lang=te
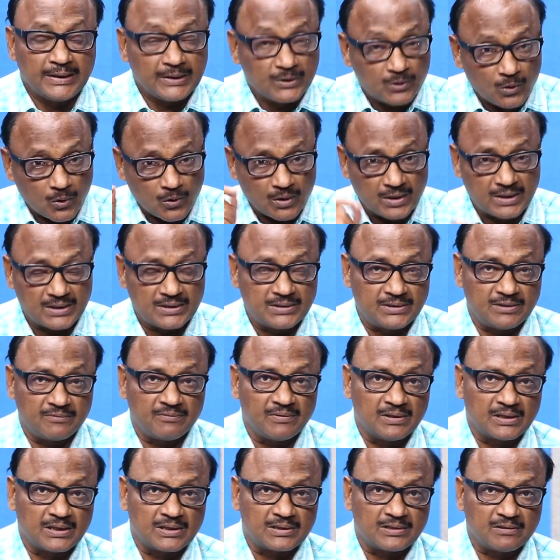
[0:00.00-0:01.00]
ఇంకొకటి
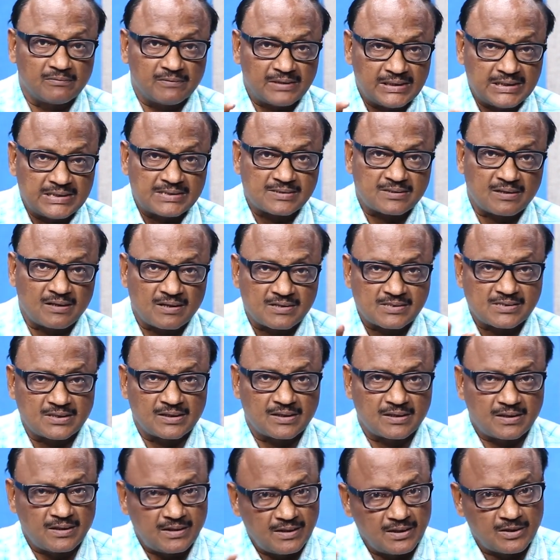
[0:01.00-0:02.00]
దివంగత వైఎస్
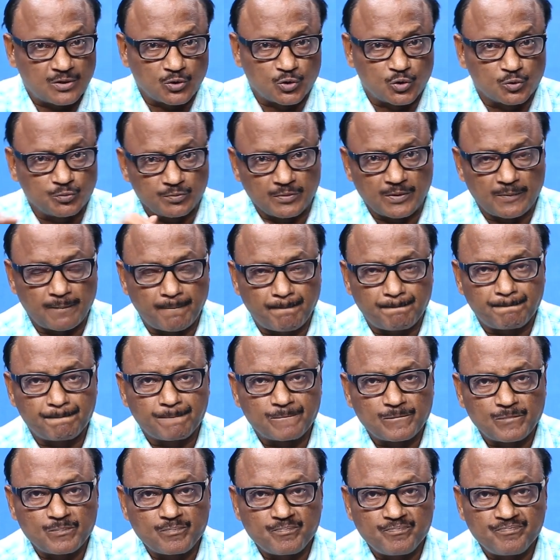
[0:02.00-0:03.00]
రాజశేఖర రెడ్డి కుటుంబం
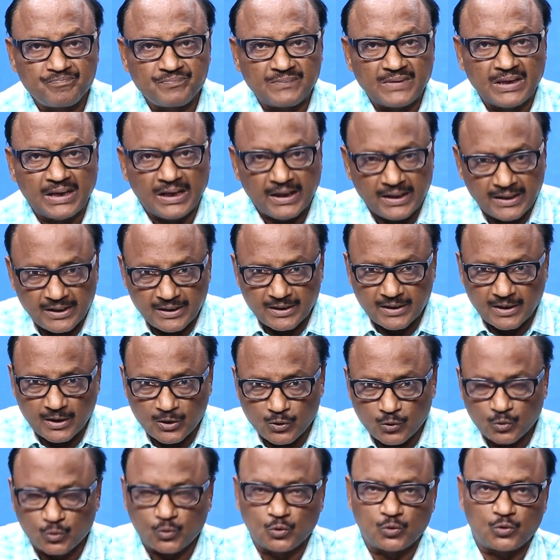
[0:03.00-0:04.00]
ఈ
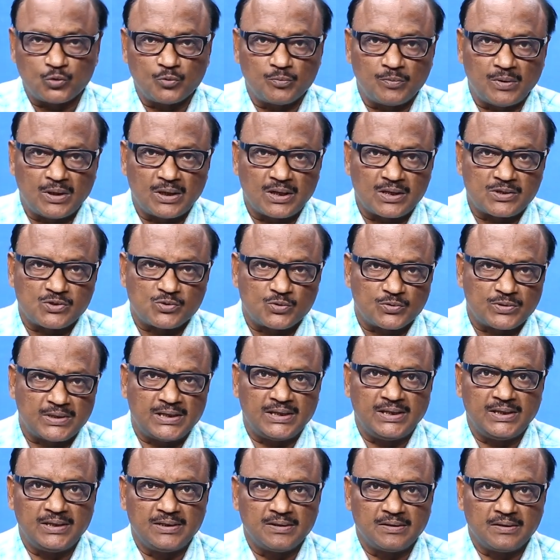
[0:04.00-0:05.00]
రెండు కుటుంబాల
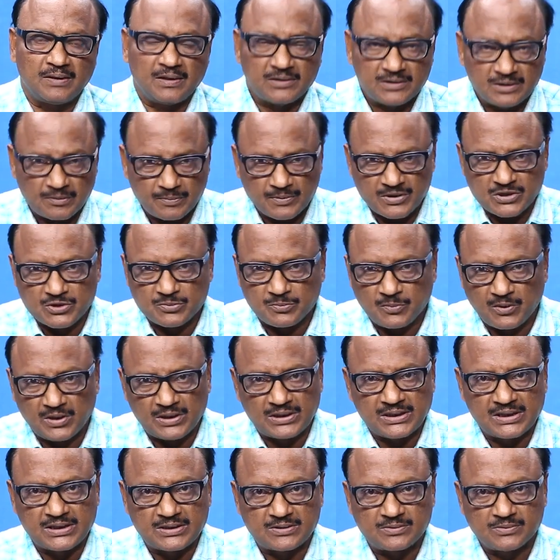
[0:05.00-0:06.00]
చుట్టే ఆంధ్రప్రదేశ్
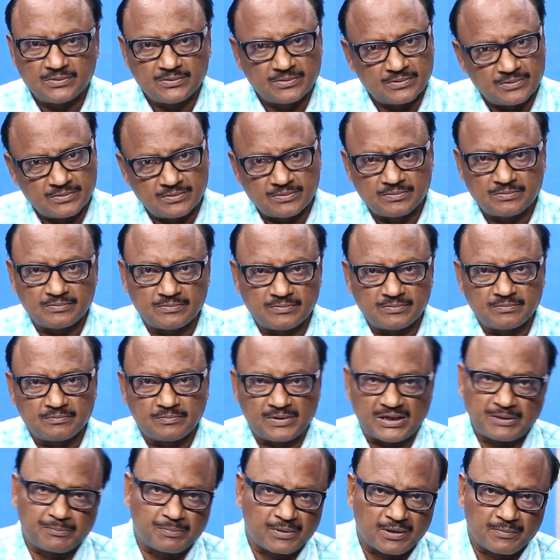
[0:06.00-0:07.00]
పాలిటిక్స్
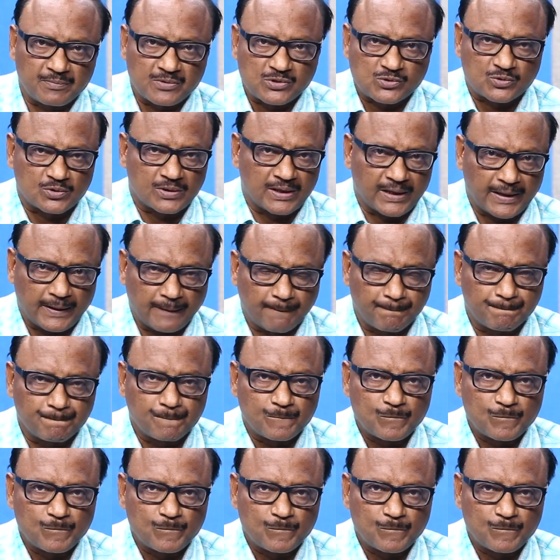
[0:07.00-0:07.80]
పరిభ్రమిస్తున్నాయి